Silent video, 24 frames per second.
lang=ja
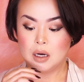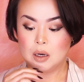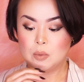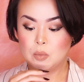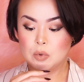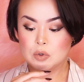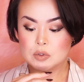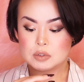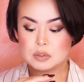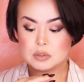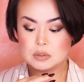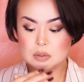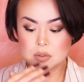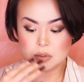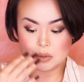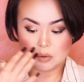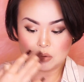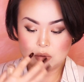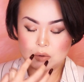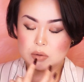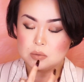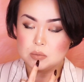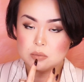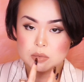もう
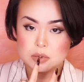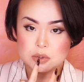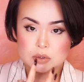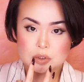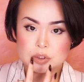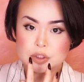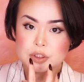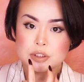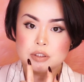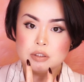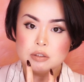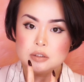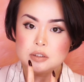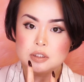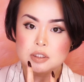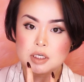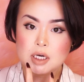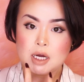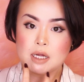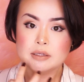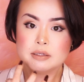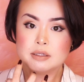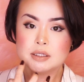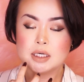瞬
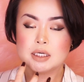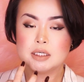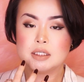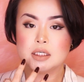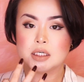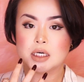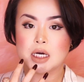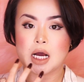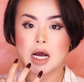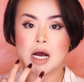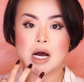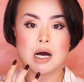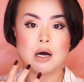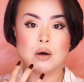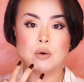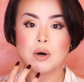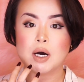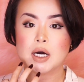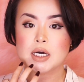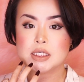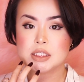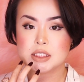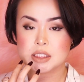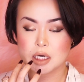間的に
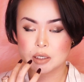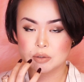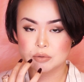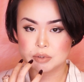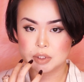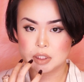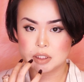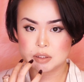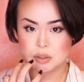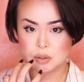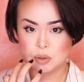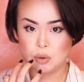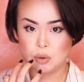乾いちゃうんです